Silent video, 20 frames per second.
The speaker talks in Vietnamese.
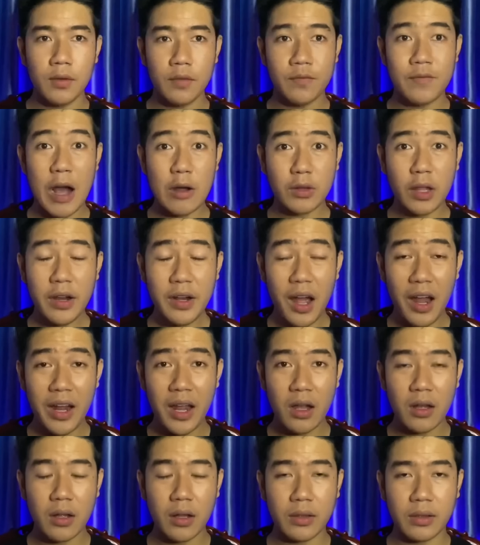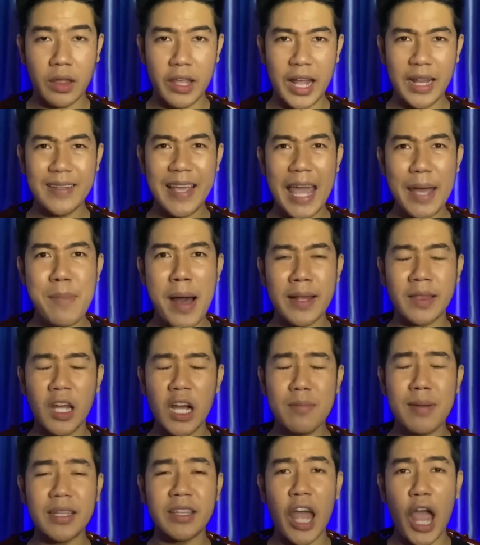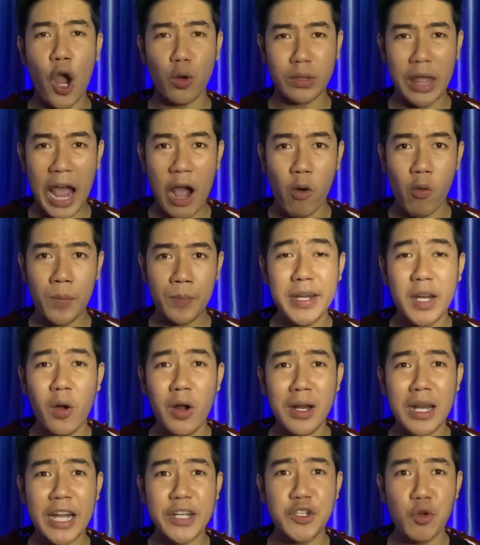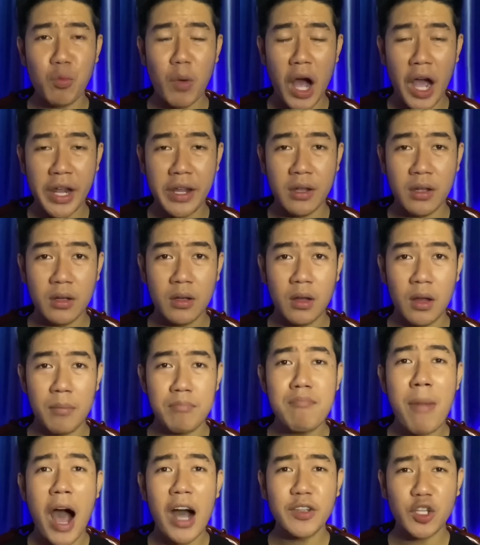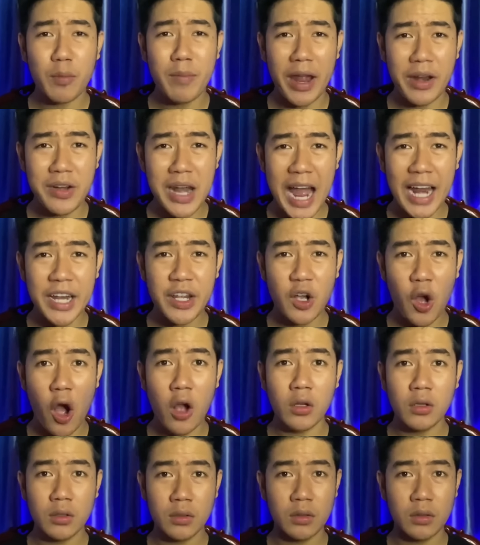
Vào tới nơi á thì anh nghe bà Tư bắt thều thào Mới nói là Trúc ơi mở cho mẹ ra đi con